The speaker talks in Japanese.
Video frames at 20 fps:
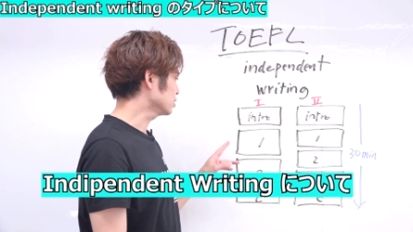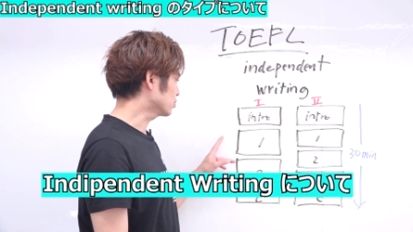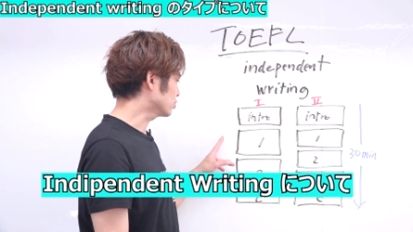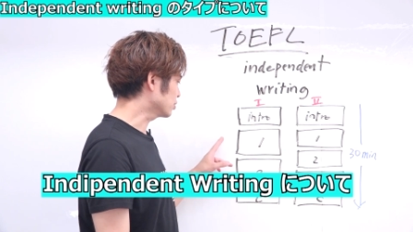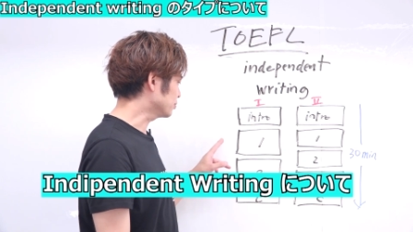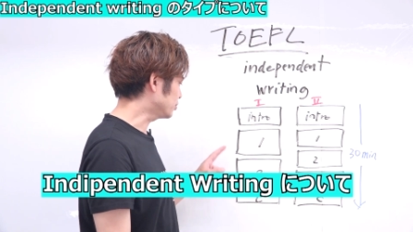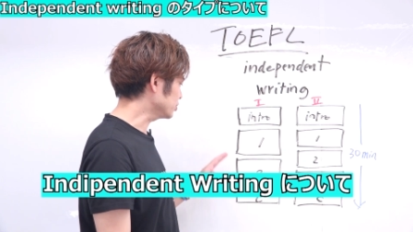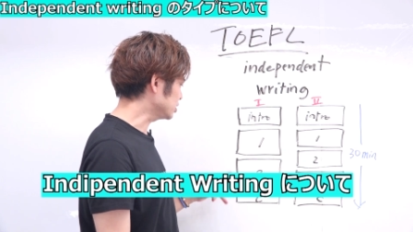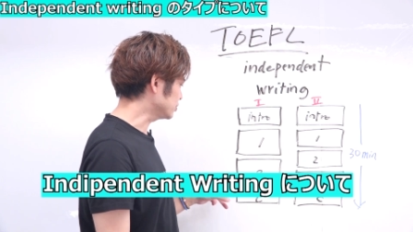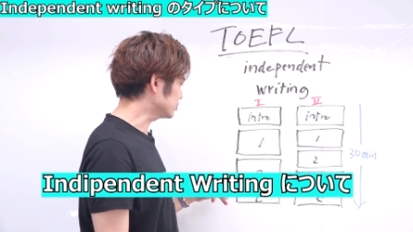こ
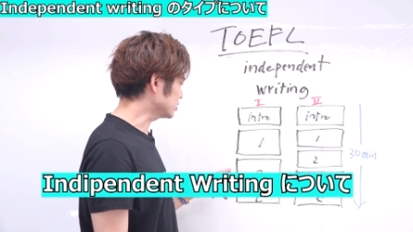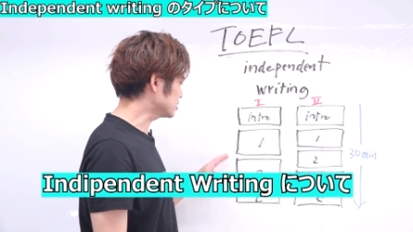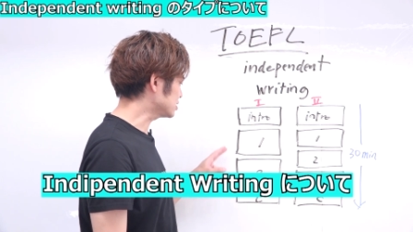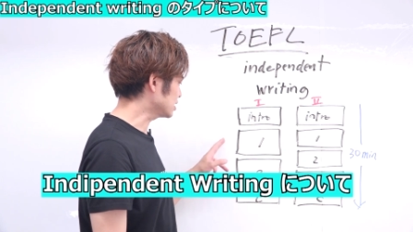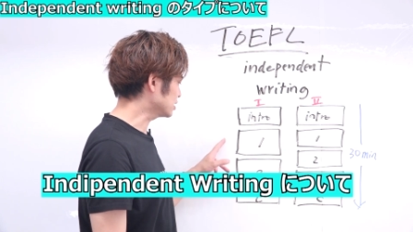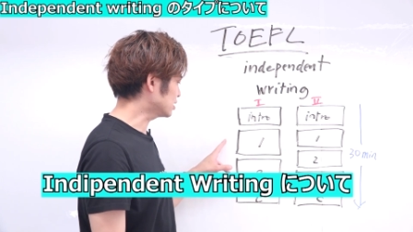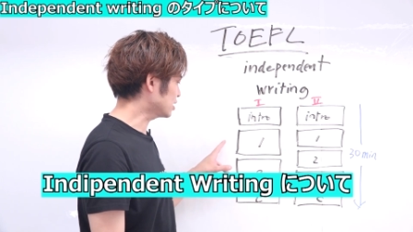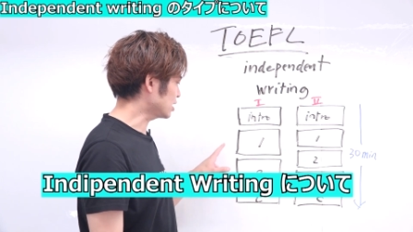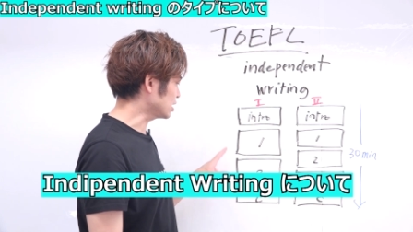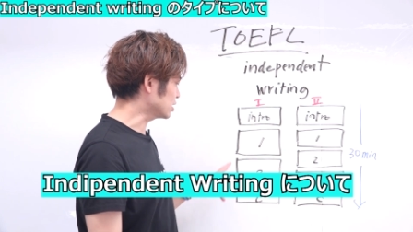れボディ2つ
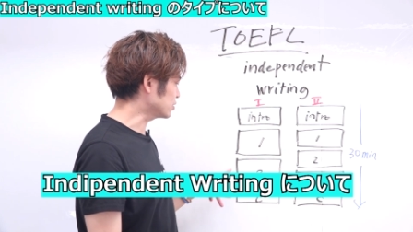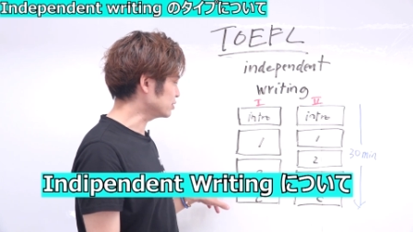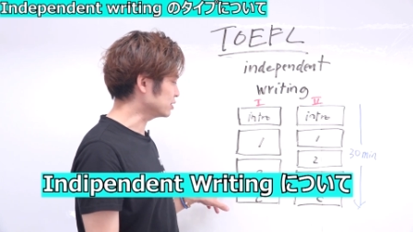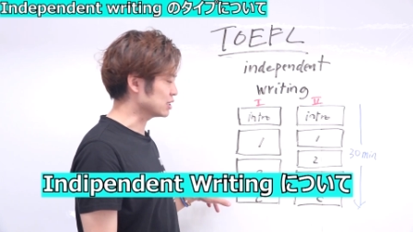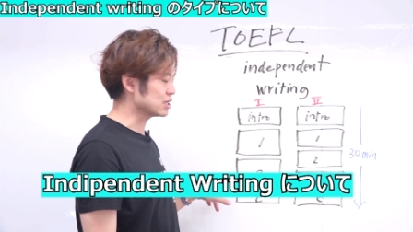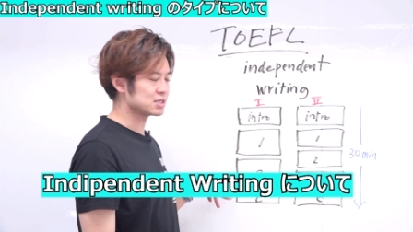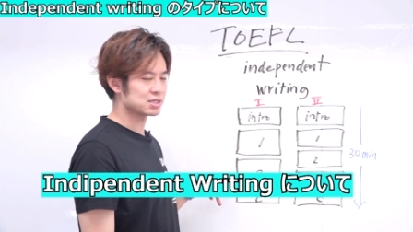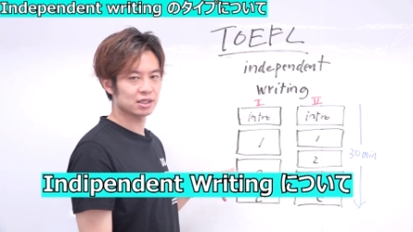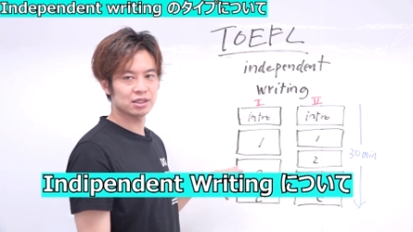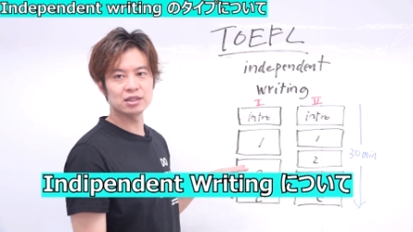だったら低い
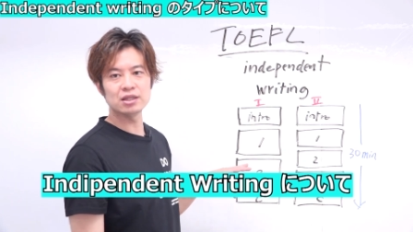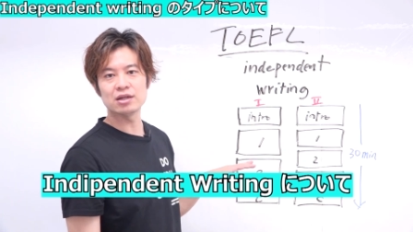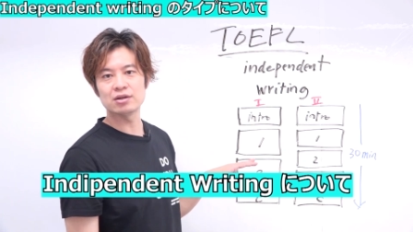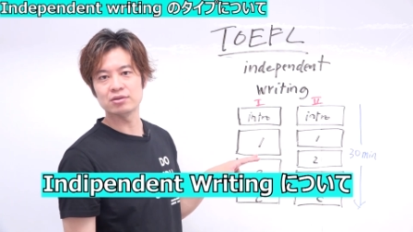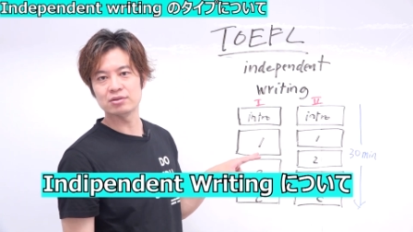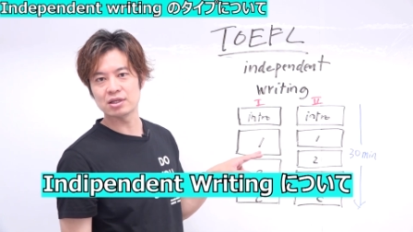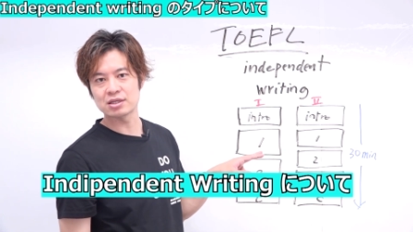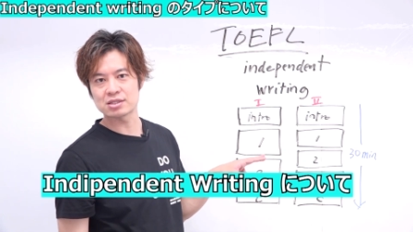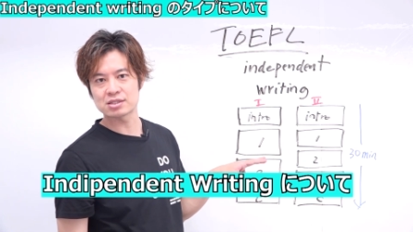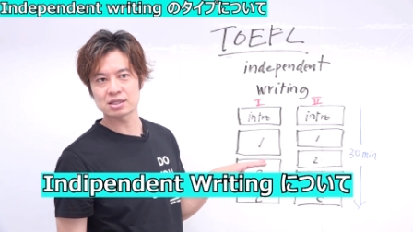点数が出てる
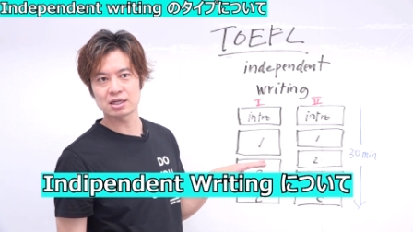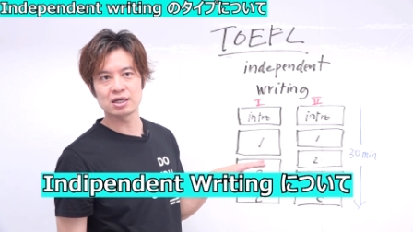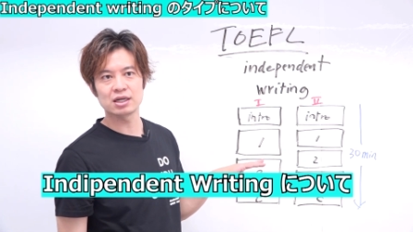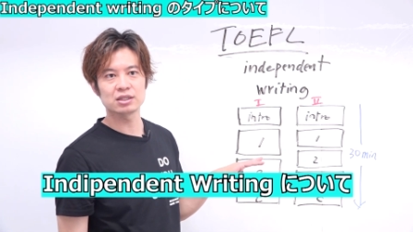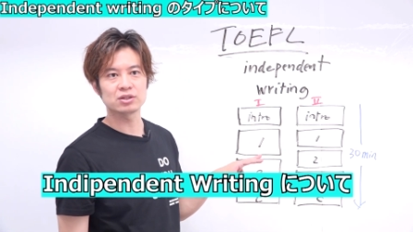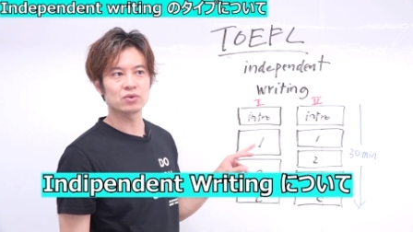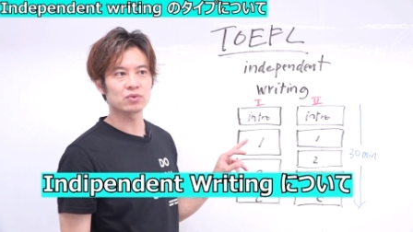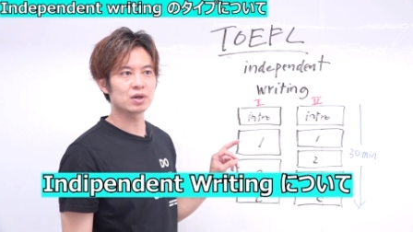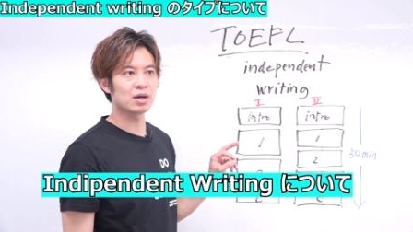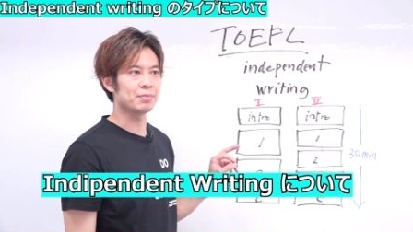んです
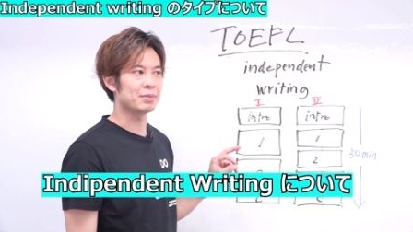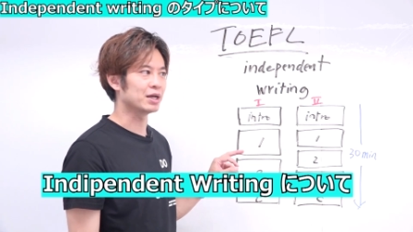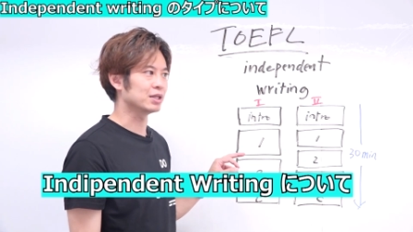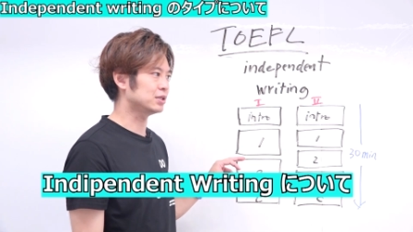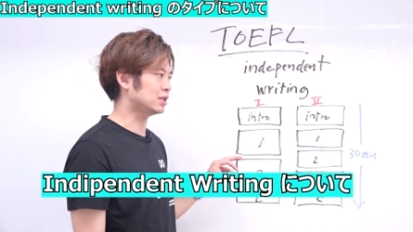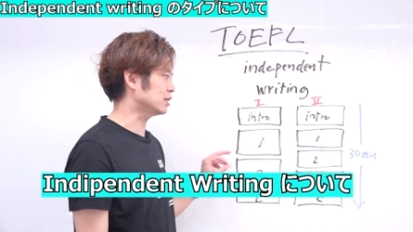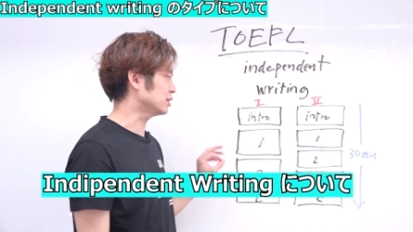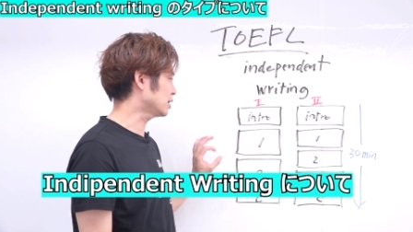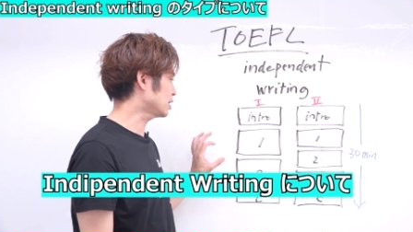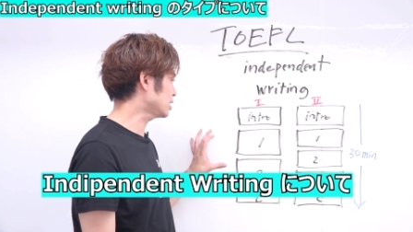かとか満
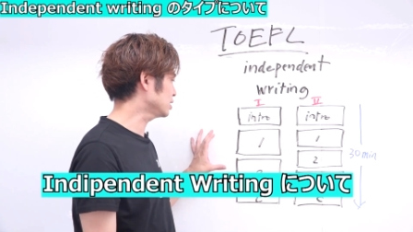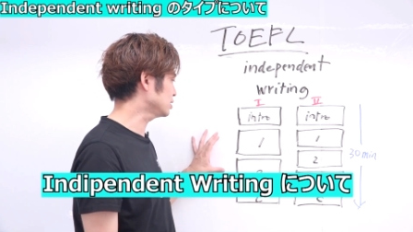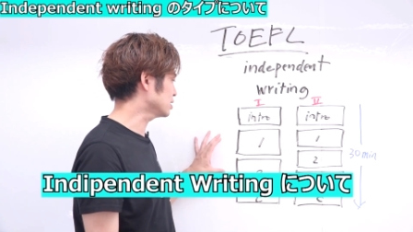点出な